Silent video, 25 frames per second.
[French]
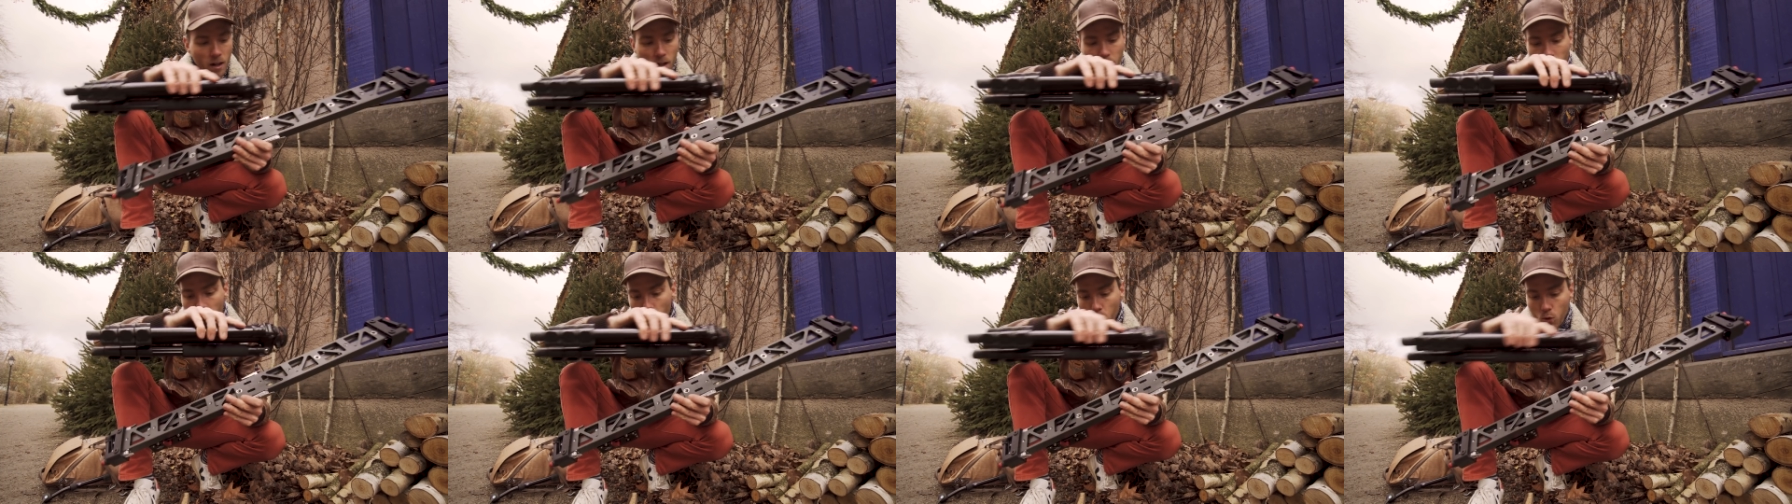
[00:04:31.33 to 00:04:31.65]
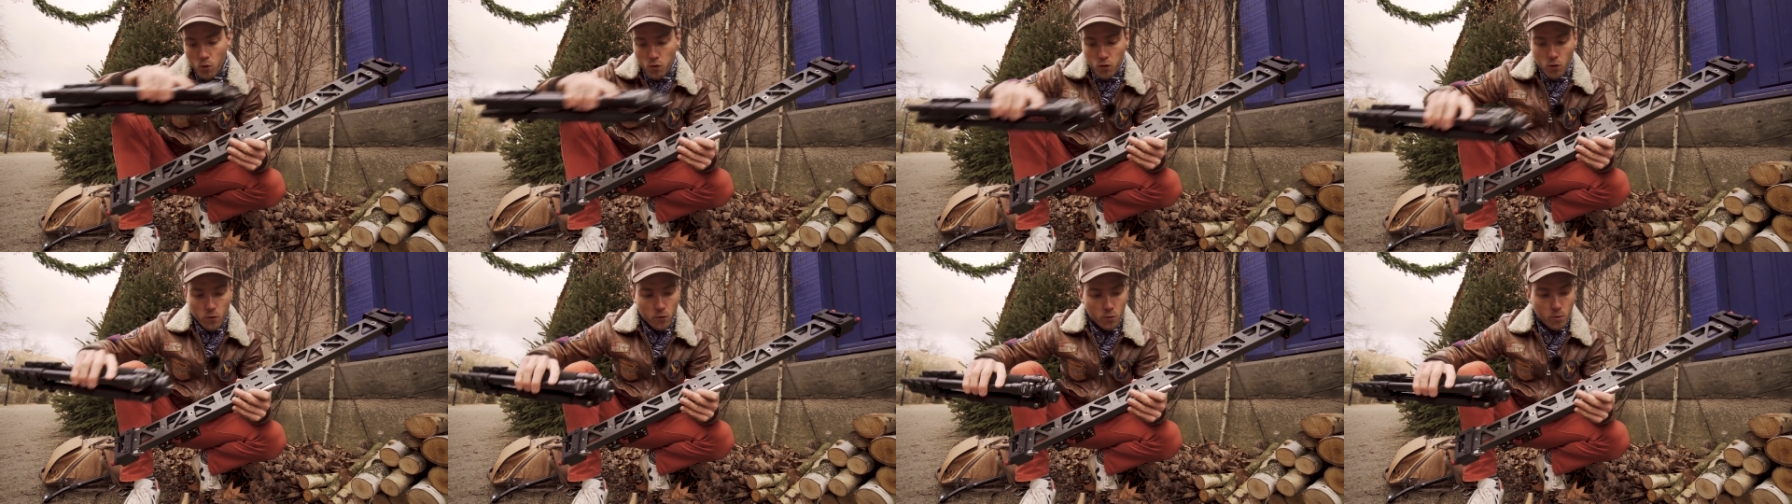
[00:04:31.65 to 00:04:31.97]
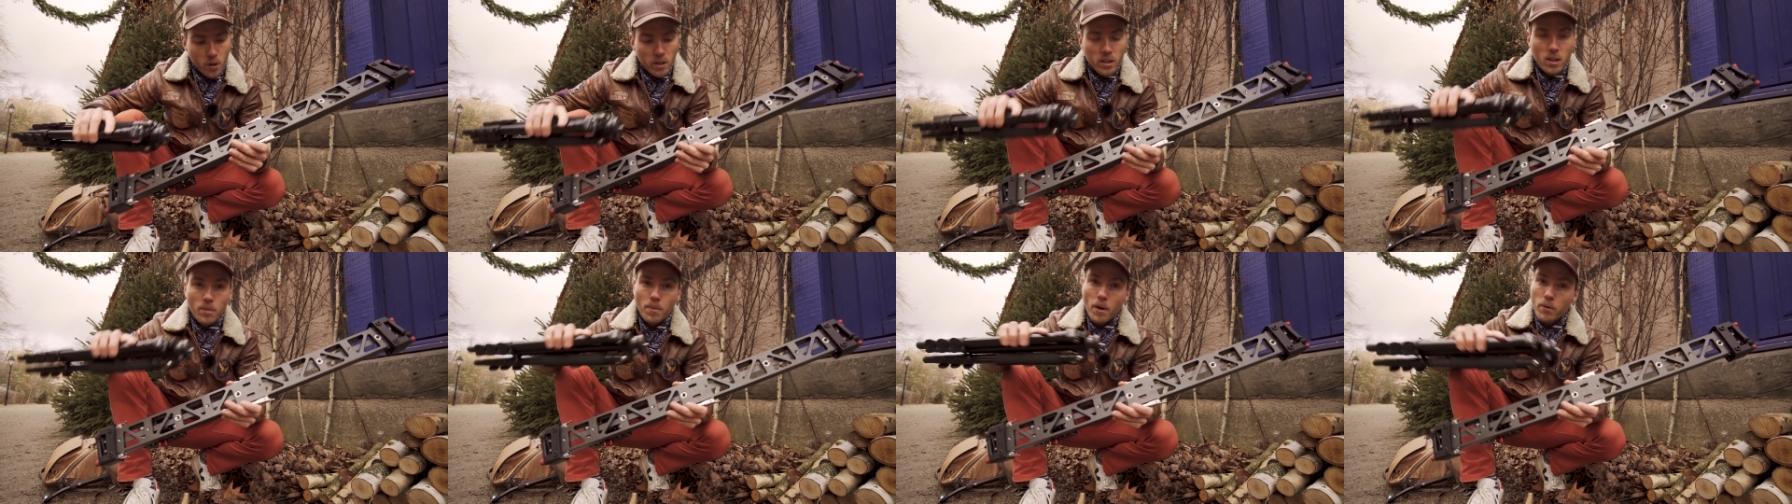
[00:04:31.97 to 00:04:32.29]
là où je le
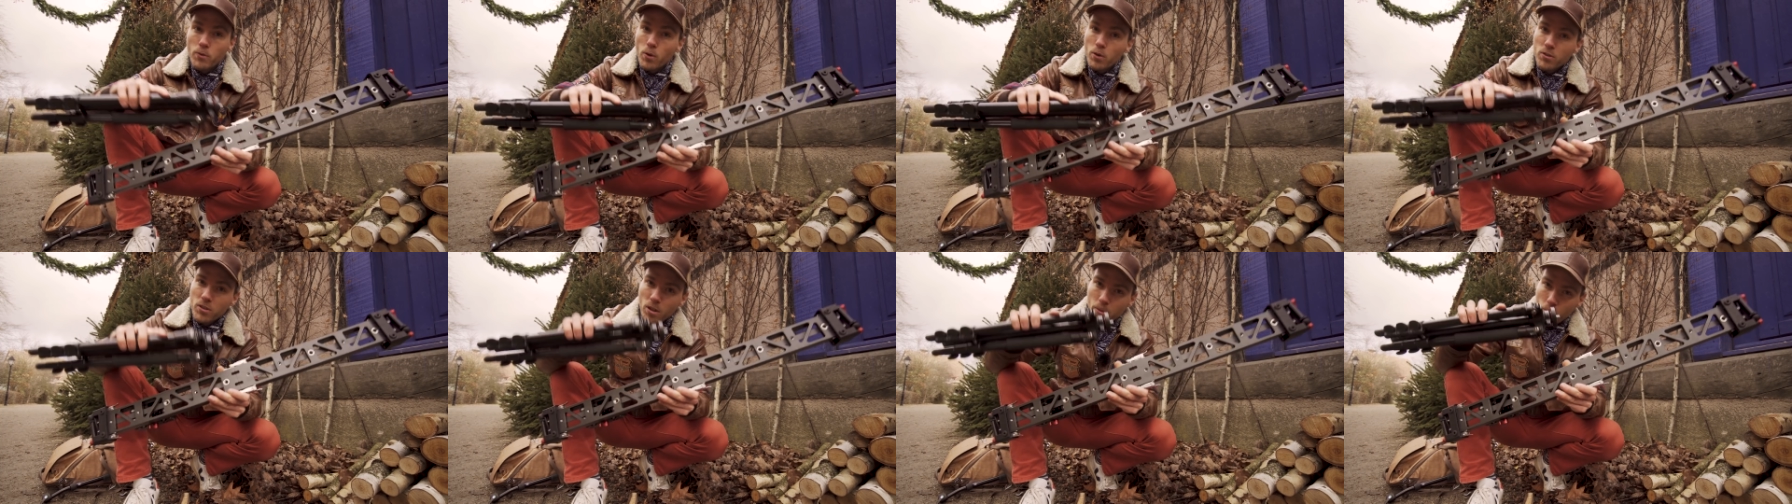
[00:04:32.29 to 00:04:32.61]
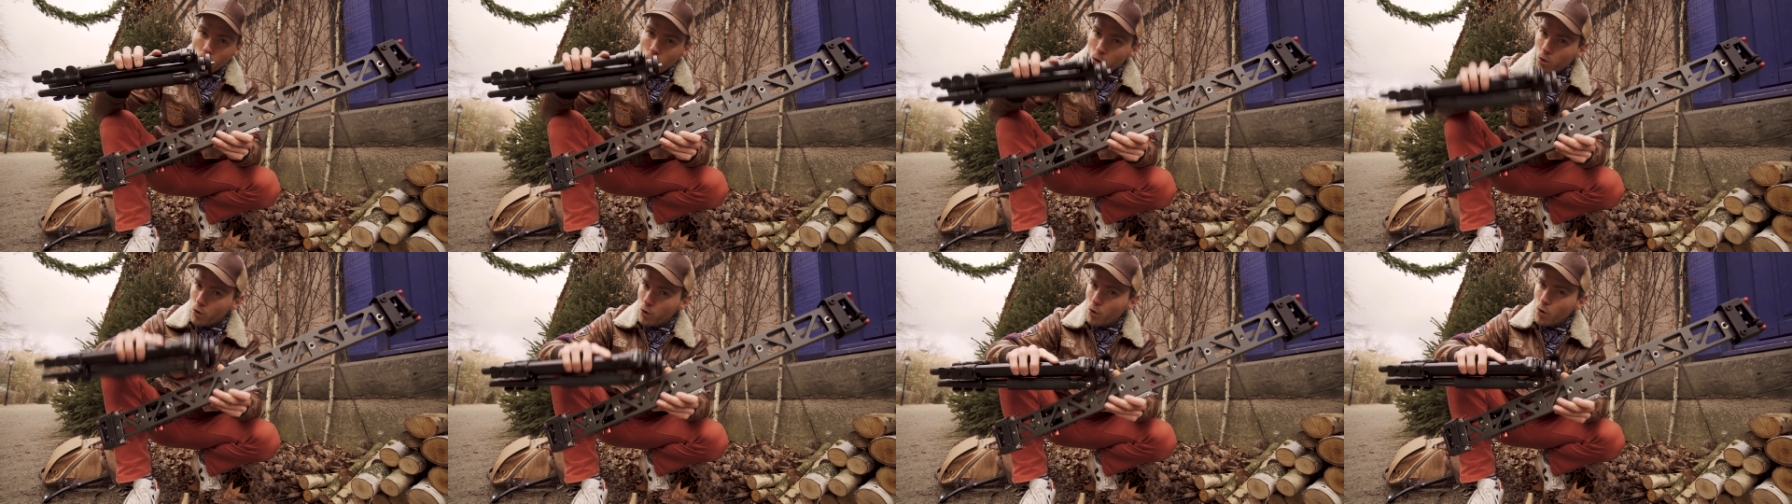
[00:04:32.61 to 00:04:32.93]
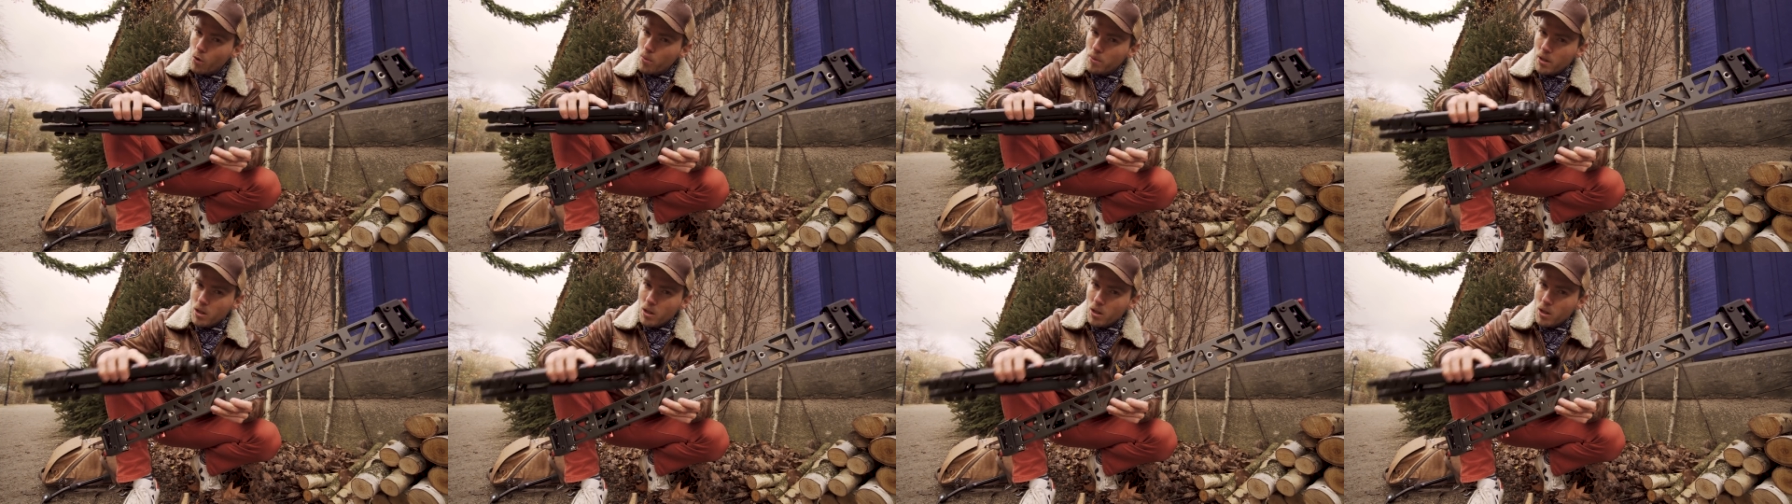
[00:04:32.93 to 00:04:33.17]
souhaite et pas forcément que au